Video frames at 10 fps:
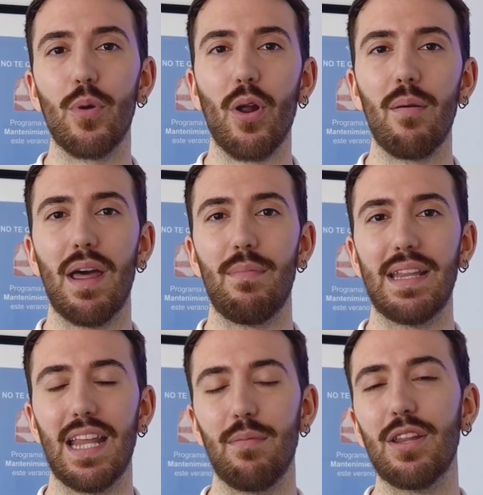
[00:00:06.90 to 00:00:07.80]
programa de
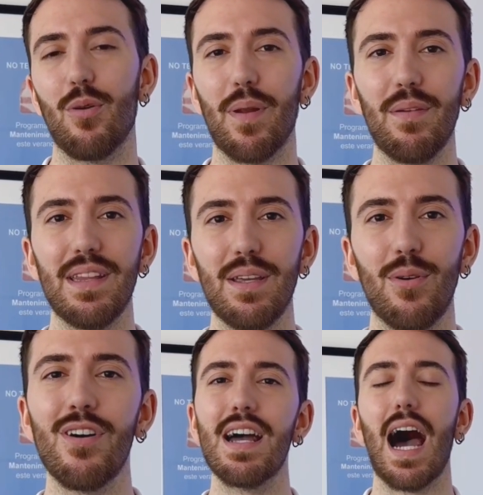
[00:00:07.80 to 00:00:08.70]
mantenimiento
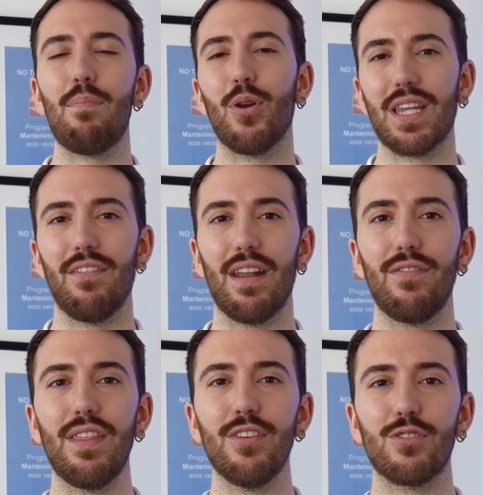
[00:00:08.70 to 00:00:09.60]
preventivo aporta
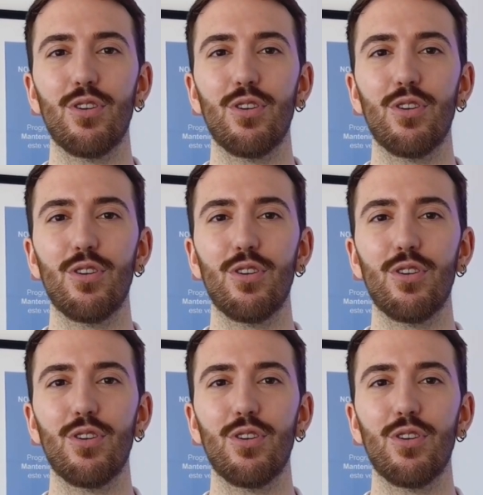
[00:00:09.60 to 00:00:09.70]
beneficios